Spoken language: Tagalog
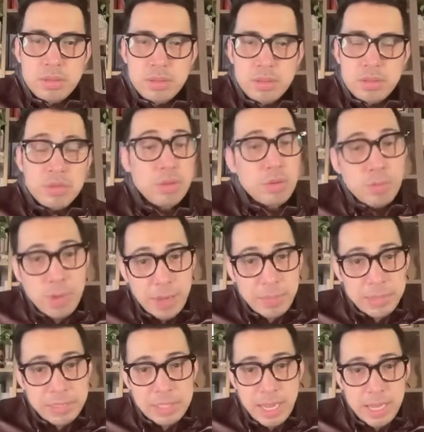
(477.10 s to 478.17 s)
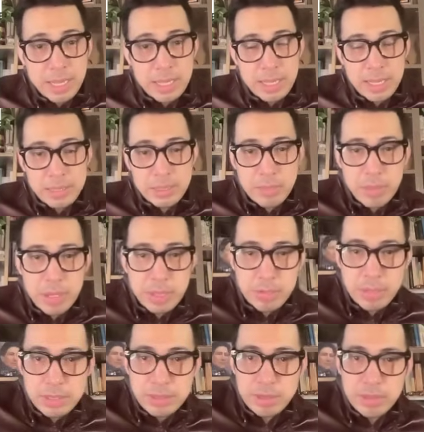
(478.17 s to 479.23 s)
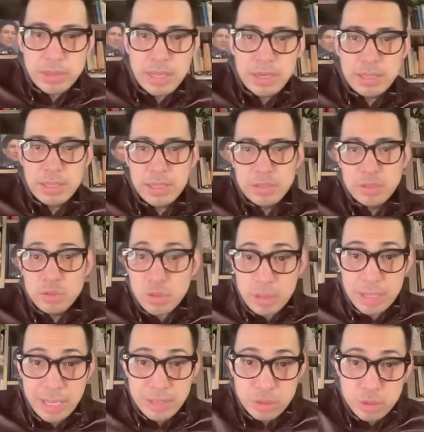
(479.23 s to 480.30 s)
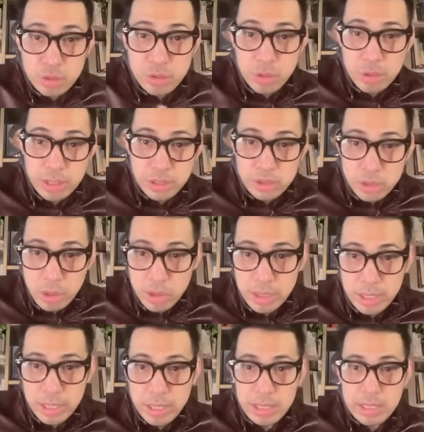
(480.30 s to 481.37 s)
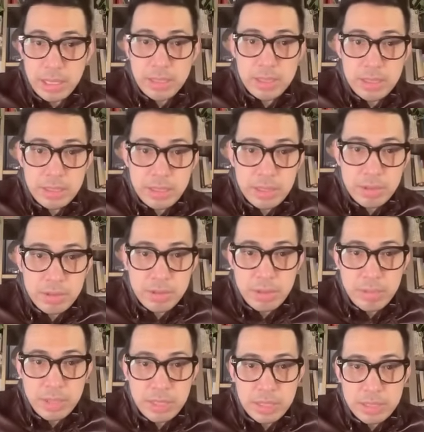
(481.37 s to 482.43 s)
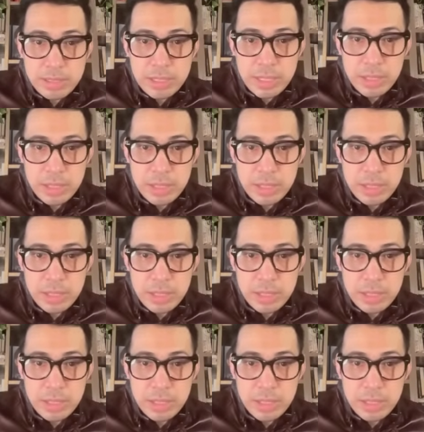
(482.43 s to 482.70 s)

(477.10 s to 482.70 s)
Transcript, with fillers: So lumapit sa akin ay si Mayor Basta Duterte, nagsus- nagsusorry-sorry, naintindihan ko naman kasi,